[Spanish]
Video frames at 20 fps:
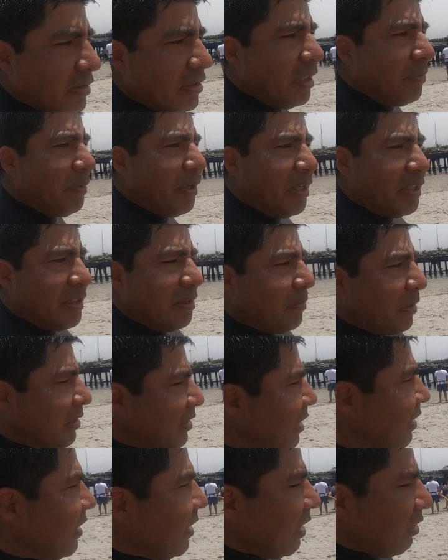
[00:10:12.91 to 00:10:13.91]
siempre se
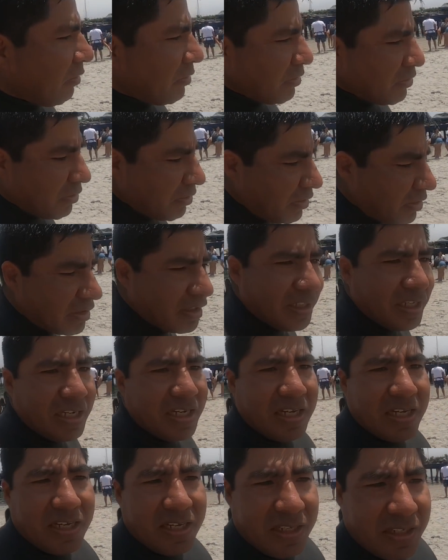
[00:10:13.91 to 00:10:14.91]
mantienen las condiciones
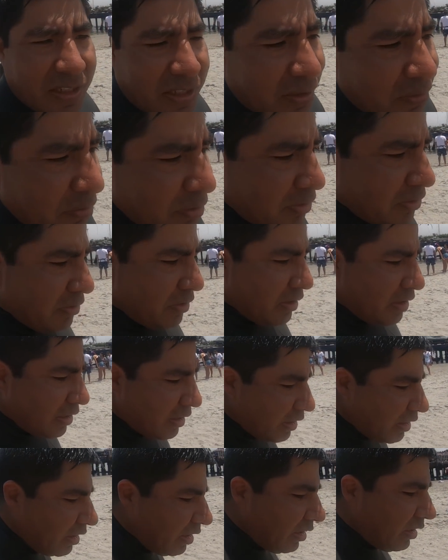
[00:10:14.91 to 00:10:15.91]
acá en cuestión
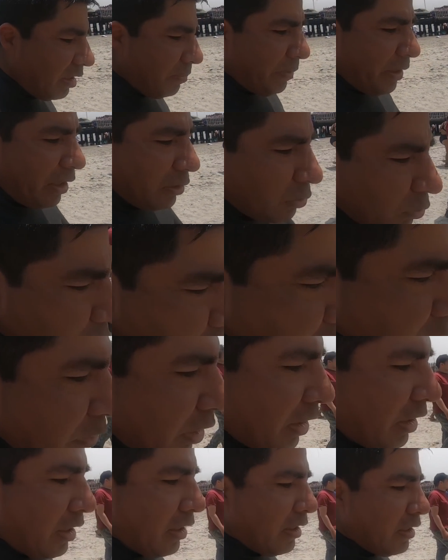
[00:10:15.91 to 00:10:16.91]
de
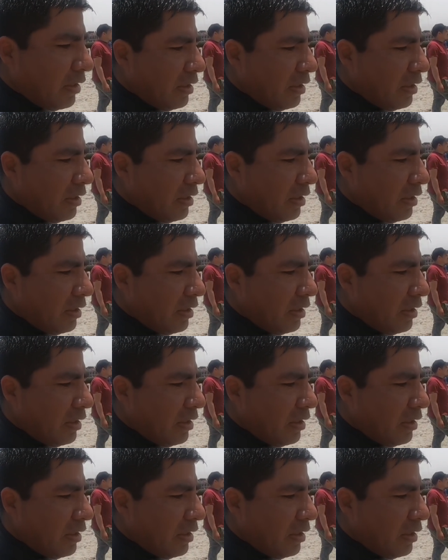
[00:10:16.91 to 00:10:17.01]
temperatura